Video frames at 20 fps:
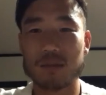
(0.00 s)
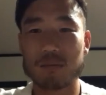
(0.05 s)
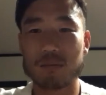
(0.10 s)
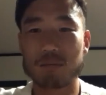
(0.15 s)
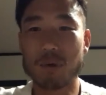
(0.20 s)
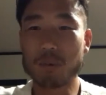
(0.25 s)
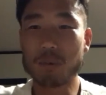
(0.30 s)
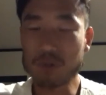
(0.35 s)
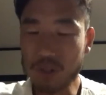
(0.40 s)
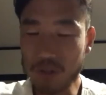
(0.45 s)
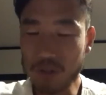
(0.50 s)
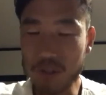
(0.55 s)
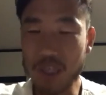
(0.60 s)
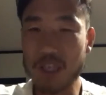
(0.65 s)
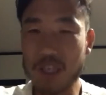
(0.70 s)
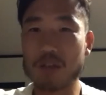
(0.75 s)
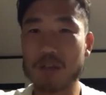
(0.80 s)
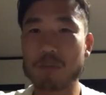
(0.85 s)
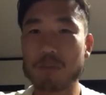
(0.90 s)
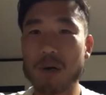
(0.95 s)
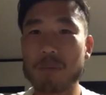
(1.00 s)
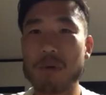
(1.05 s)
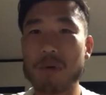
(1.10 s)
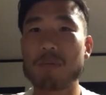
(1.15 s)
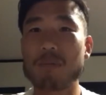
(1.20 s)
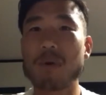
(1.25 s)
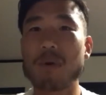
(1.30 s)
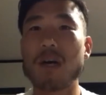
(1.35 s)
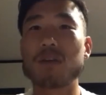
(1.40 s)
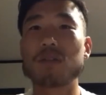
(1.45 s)
まあ、もちろんできる場面
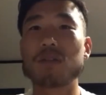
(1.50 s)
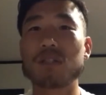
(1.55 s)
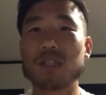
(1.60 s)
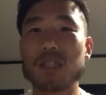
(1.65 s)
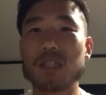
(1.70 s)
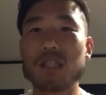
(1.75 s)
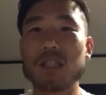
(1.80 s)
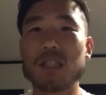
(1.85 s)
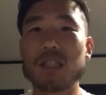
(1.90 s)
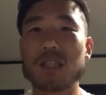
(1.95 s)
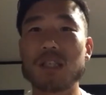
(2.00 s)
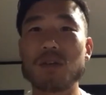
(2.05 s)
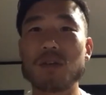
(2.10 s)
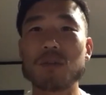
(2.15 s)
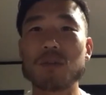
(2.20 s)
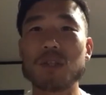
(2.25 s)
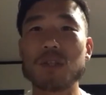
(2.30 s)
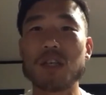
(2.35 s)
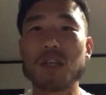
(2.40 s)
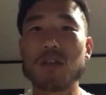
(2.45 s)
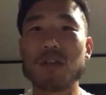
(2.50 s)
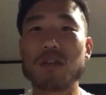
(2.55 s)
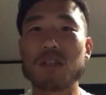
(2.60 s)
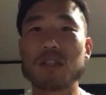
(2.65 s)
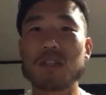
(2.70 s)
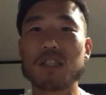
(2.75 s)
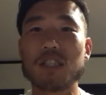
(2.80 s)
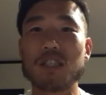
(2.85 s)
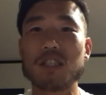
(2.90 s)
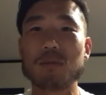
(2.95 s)
もあるし基本的には
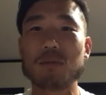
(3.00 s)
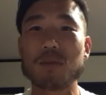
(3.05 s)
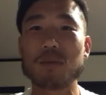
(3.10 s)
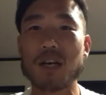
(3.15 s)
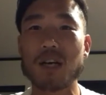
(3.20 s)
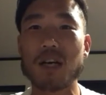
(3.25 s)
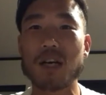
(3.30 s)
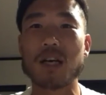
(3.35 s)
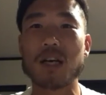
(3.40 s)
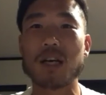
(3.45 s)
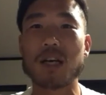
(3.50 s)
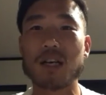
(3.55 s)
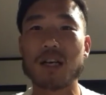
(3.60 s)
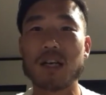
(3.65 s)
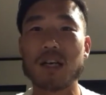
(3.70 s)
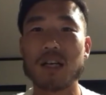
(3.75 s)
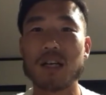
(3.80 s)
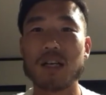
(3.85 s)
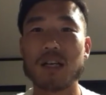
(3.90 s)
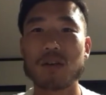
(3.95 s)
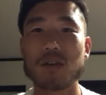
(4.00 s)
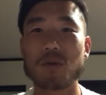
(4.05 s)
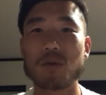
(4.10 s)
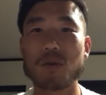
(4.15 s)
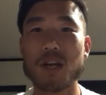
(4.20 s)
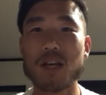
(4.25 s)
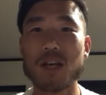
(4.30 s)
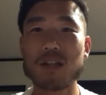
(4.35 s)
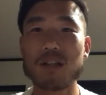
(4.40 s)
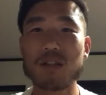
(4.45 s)
チームが
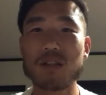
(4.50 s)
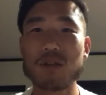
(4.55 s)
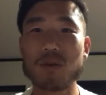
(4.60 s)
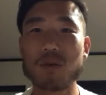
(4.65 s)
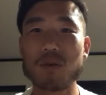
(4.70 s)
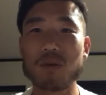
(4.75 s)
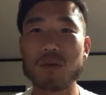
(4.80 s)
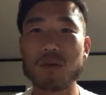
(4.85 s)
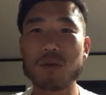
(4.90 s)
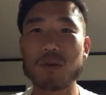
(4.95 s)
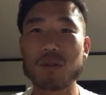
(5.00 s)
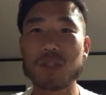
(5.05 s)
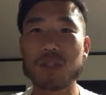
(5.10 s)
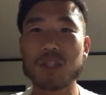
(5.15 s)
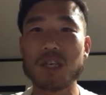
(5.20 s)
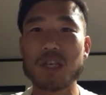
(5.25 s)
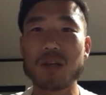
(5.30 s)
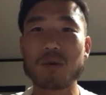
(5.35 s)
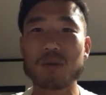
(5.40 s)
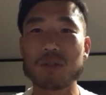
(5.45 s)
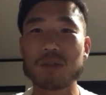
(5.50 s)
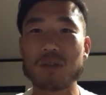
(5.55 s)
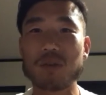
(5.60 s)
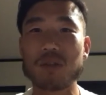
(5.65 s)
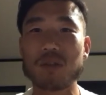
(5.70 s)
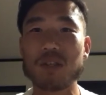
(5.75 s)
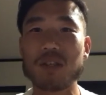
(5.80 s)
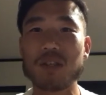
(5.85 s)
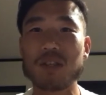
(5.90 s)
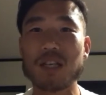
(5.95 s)
連動してこそ
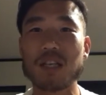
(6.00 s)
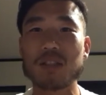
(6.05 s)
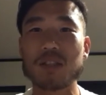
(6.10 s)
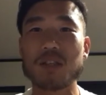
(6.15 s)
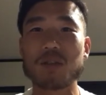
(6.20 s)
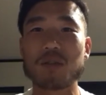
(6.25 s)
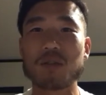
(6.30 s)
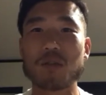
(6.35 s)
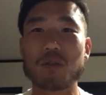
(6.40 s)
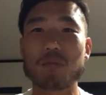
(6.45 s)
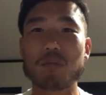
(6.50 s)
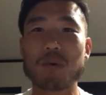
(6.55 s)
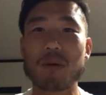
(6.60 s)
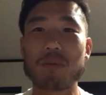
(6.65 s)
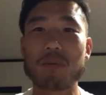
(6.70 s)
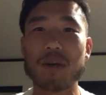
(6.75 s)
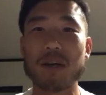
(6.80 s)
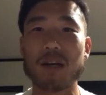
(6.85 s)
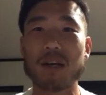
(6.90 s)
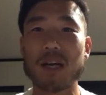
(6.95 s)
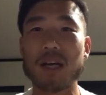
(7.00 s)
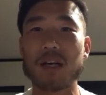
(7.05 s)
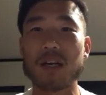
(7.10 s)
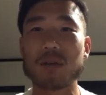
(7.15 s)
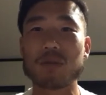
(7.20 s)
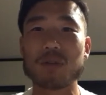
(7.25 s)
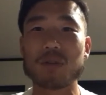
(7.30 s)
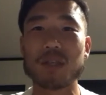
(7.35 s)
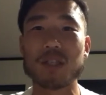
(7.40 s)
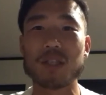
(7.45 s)
インターセプトの場面が
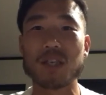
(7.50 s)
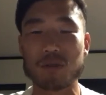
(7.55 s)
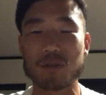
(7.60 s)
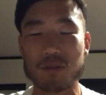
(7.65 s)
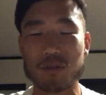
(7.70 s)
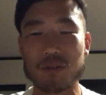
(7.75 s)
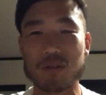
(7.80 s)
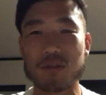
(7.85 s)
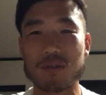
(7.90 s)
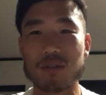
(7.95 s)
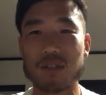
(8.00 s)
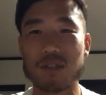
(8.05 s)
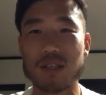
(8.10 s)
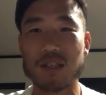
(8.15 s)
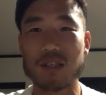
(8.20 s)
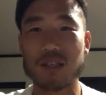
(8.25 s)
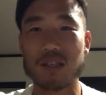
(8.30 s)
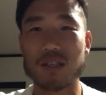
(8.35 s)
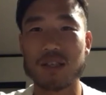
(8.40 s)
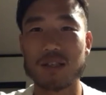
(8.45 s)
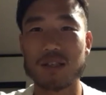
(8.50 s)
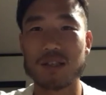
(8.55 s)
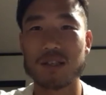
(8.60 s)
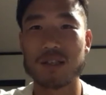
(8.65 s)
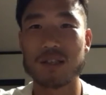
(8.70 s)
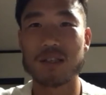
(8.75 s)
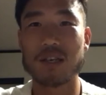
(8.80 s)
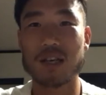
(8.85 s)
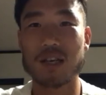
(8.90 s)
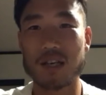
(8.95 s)
増えてくる
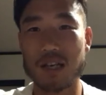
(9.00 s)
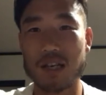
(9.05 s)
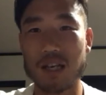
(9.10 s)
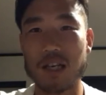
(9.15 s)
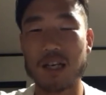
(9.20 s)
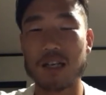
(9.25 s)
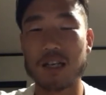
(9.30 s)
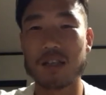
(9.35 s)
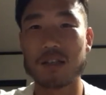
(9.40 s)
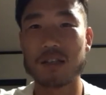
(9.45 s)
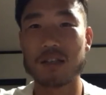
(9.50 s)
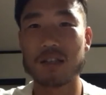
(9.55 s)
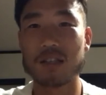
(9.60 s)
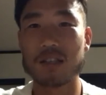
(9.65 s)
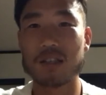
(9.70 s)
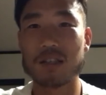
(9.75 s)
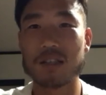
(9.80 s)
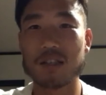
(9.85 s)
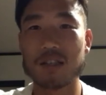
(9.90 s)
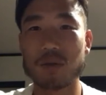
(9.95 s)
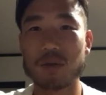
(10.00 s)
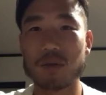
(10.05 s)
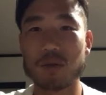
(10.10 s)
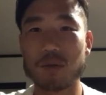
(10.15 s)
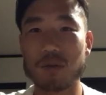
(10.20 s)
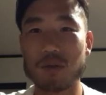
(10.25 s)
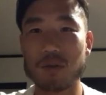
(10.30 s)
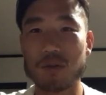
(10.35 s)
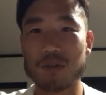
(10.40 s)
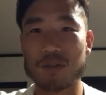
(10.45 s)
からそ
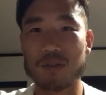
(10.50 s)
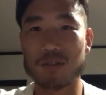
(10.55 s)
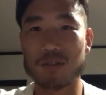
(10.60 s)
の